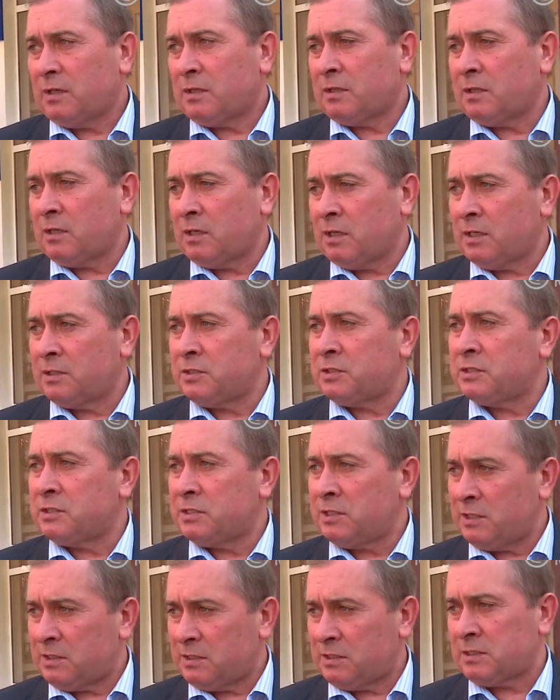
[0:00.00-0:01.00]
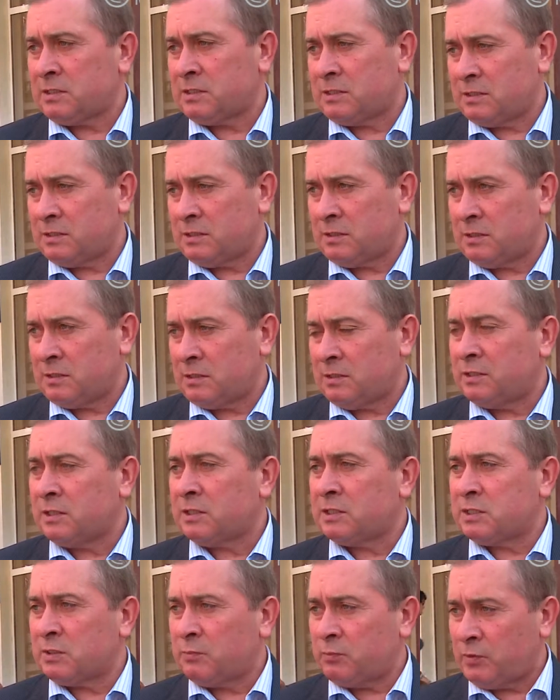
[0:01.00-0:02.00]
для детей с э,
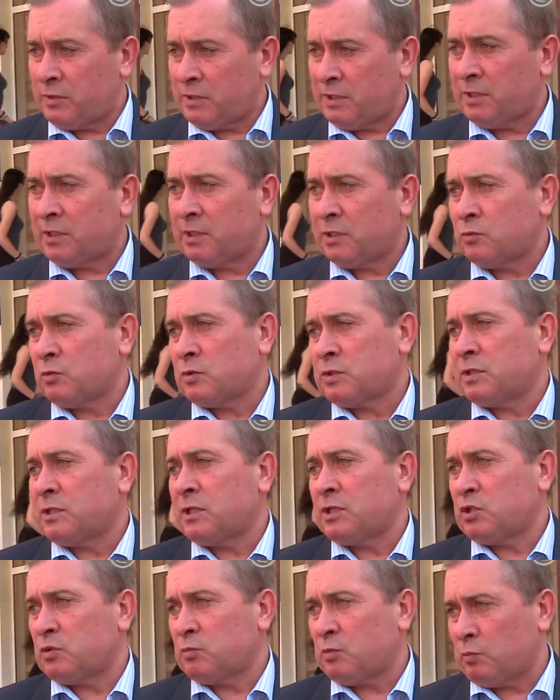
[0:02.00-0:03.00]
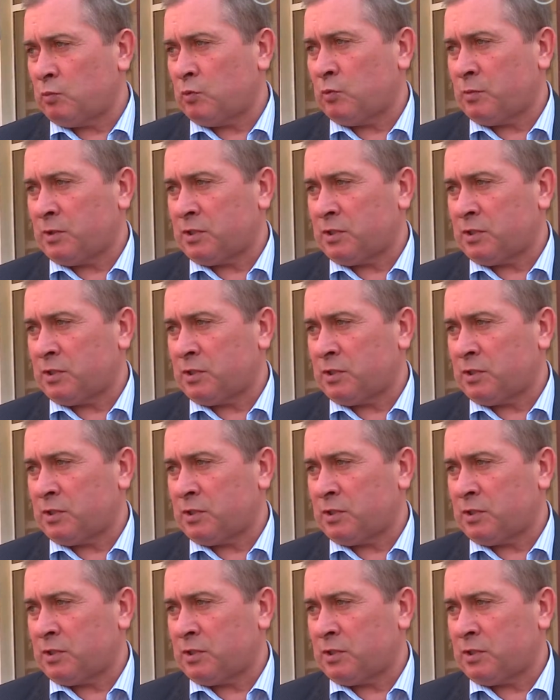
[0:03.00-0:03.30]
ДЦП, и эту задачу мы будем